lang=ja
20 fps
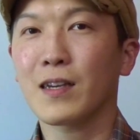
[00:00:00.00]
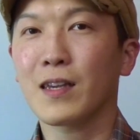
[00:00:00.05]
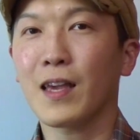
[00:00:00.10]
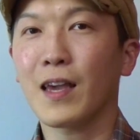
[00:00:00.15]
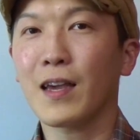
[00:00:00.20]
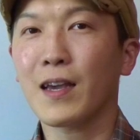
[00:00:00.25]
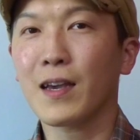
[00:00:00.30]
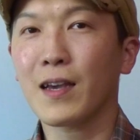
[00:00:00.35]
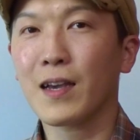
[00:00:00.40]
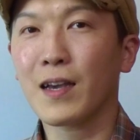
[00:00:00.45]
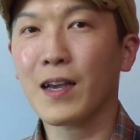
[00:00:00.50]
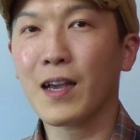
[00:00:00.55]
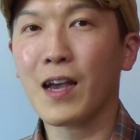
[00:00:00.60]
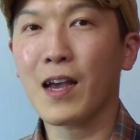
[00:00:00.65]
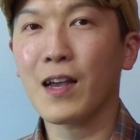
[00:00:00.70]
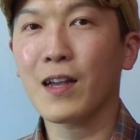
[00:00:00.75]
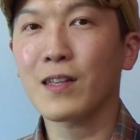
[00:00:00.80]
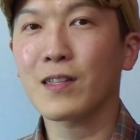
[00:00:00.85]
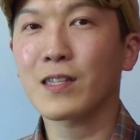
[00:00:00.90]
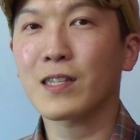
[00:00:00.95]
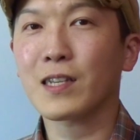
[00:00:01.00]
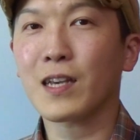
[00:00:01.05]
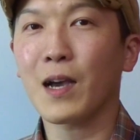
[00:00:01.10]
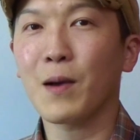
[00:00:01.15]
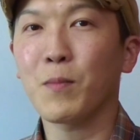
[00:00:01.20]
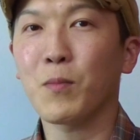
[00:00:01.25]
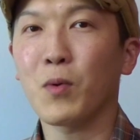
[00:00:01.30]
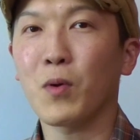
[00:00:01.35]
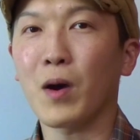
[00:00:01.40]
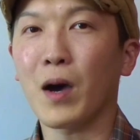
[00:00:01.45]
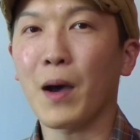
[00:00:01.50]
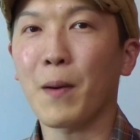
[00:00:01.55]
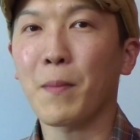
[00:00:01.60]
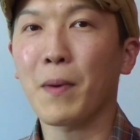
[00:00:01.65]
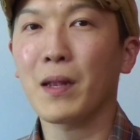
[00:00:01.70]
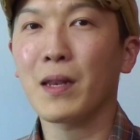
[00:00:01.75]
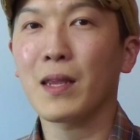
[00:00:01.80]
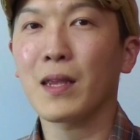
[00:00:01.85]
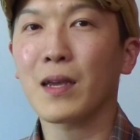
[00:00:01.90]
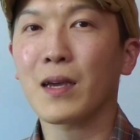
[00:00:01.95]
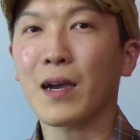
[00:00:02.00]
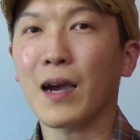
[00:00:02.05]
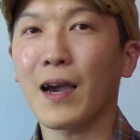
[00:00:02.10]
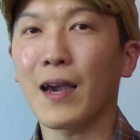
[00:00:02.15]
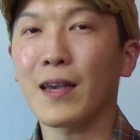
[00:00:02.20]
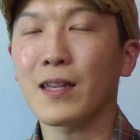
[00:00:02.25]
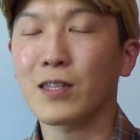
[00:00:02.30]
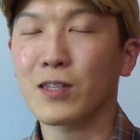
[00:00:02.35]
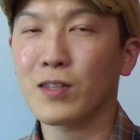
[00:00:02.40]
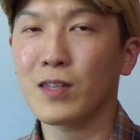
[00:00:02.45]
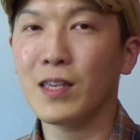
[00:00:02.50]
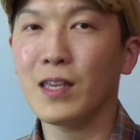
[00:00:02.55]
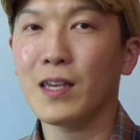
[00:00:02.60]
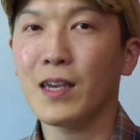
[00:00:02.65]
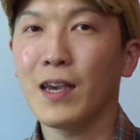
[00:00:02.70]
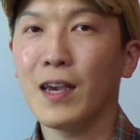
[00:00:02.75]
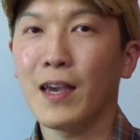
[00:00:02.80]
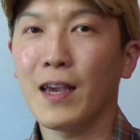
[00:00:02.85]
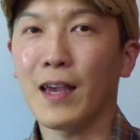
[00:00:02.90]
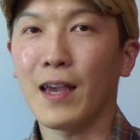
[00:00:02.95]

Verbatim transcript: 結果時間もあまり変えずに、